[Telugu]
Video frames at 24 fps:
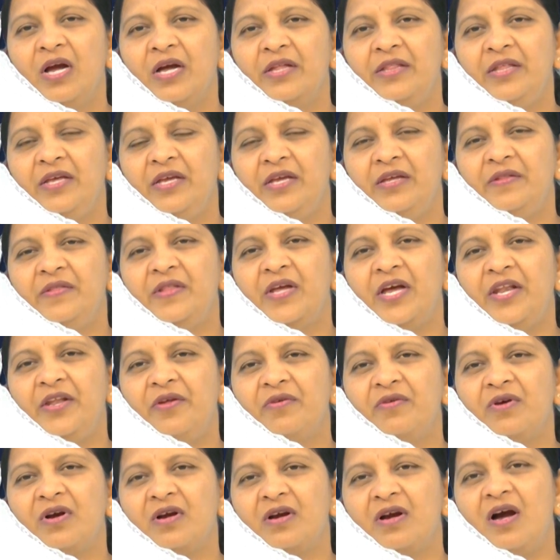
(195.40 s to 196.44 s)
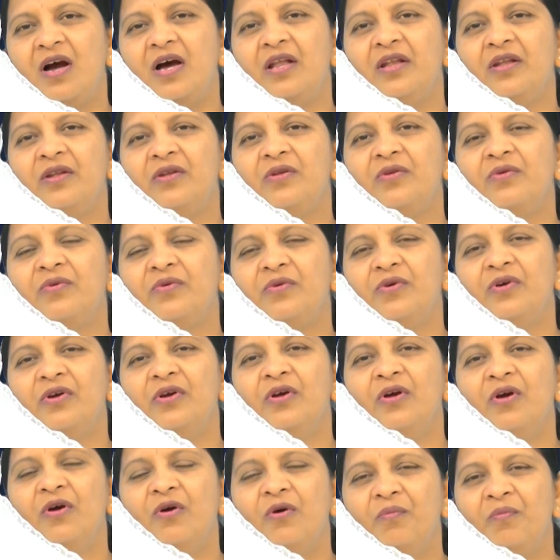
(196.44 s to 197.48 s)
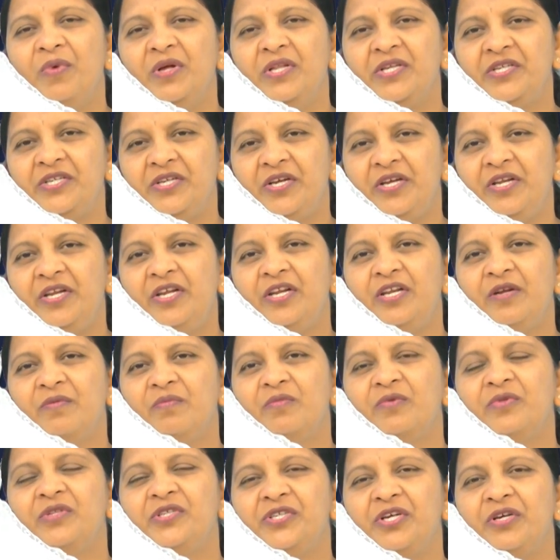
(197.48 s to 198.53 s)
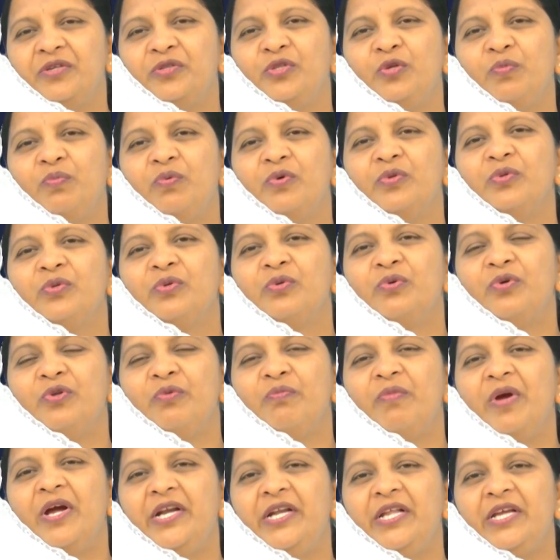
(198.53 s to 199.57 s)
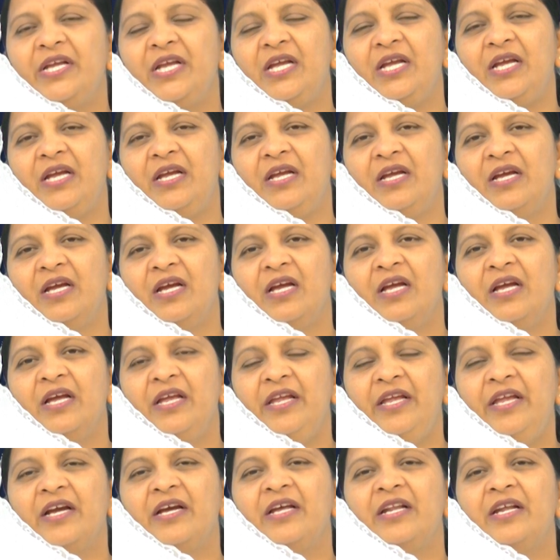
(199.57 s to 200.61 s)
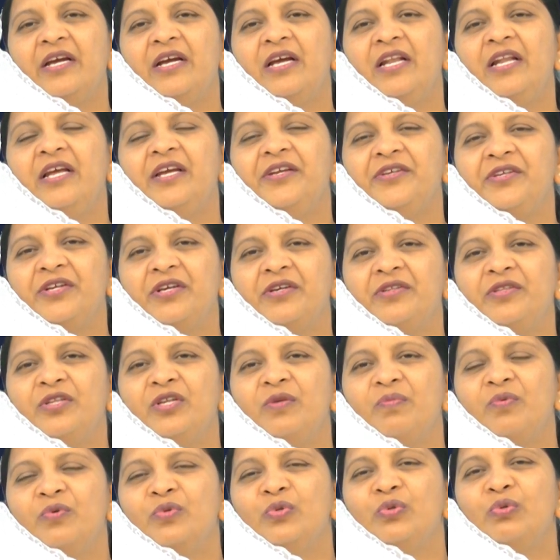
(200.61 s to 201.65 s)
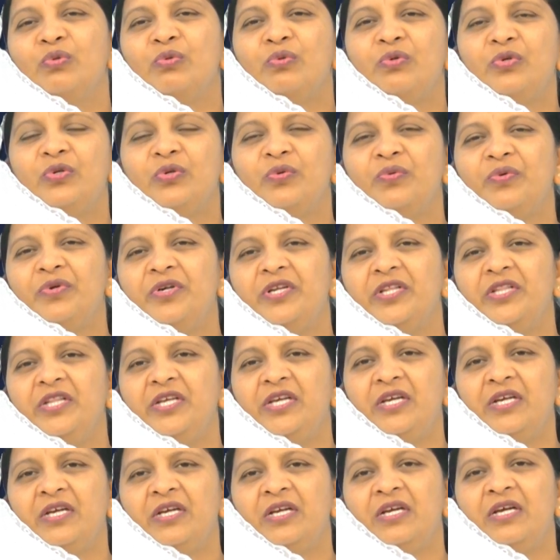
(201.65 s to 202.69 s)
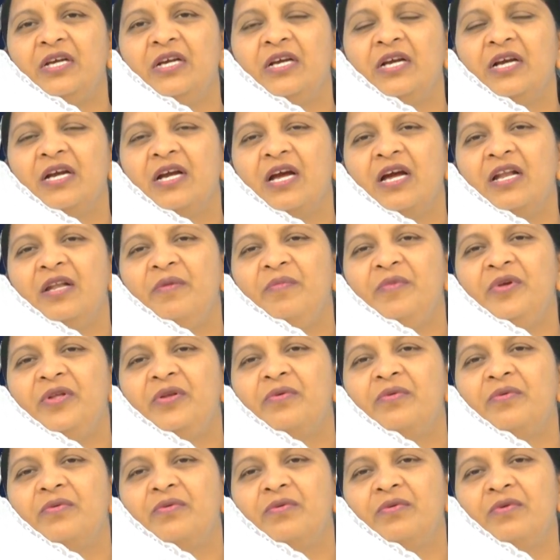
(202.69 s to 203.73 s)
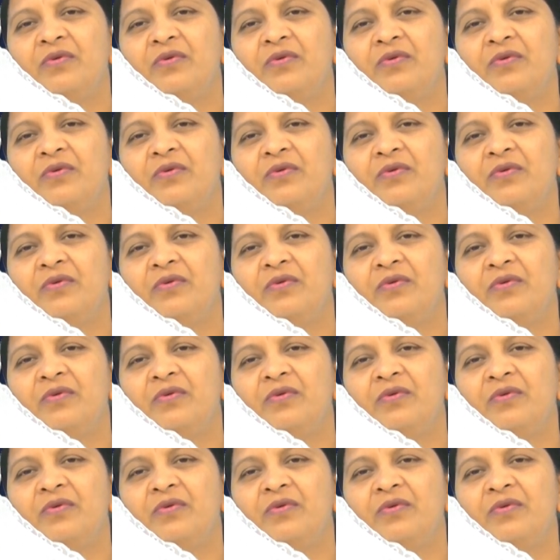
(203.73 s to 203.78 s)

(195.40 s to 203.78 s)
అది దాని యొక్క కాళ్ళలో మన శరీరంలో శక్తి పొందుకొని బయటికి ఎగరగలిగే శక్తిని పొందుకుంటూ ఉంటుంది కానీ మీరు